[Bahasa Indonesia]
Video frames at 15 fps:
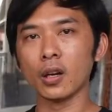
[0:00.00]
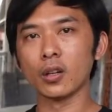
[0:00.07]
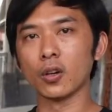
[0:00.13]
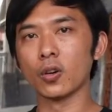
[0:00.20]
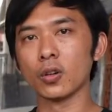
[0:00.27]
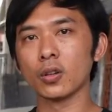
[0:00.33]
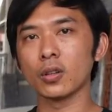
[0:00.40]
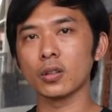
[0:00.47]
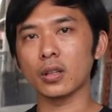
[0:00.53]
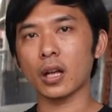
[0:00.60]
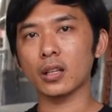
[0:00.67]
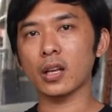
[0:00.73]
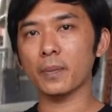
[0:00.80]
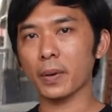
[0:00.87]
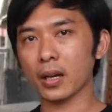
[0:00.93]
loh
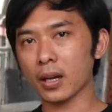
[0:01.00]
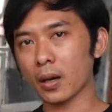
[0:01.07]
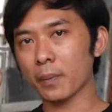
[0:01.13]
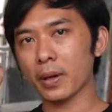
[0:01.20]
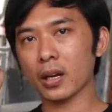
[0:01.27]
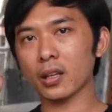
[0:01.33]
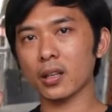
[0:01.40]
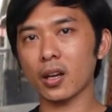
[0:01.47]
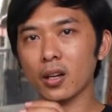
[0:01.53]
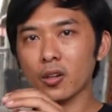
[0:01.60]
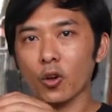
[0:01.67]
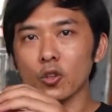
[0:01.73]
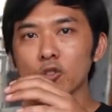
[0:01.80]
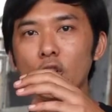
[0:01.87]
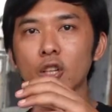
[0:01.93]
nanti apakah kameranya
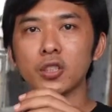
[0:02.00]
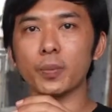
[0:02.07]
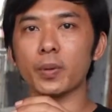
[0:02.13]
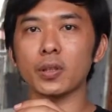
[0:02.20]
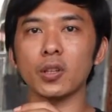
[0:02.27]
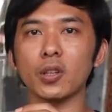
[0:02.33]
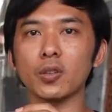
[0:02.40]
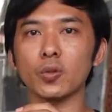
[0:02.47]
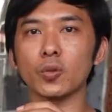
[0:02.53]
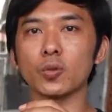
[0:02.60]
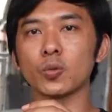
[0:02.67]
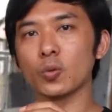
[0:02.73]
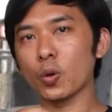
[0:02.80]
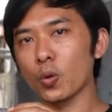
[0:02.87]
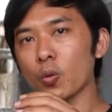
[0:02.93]
nonjol seperti itu
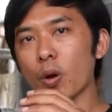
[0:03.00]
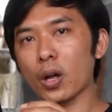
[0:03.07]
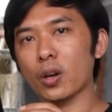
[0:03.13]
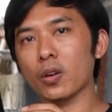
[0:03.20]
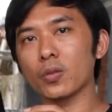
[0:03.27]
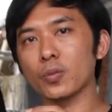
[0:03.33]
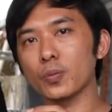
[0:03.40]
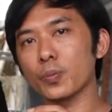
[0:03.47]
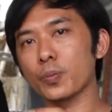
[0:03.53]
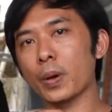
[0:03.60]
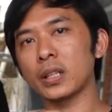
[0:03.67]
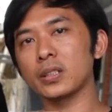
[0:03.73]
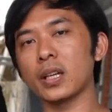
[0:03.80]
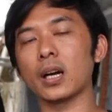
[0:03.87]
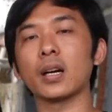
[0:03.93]
keluar
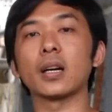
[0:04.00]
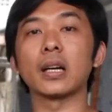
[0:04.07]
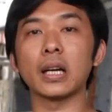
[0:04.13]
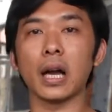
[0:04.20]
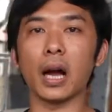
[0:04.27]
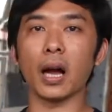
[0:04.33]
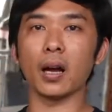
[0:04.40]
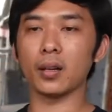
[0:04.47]
panjang enggak